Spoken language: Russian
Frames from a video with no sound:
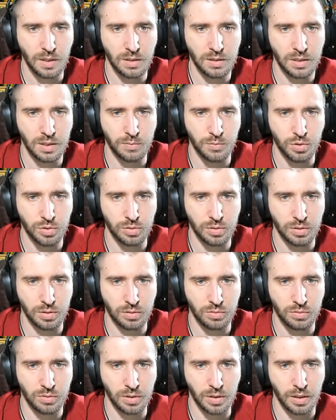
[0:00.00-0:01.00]
Там что-то
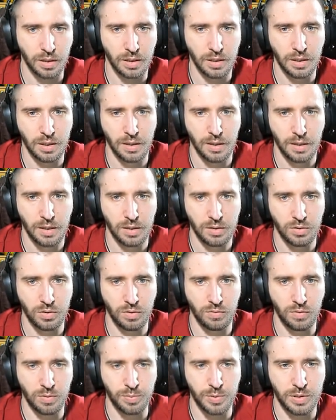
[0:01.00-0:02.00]
такое. Ну,
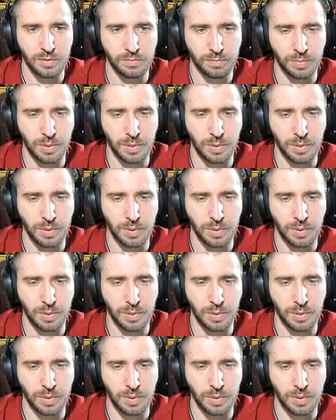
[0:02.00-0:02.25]
в общем,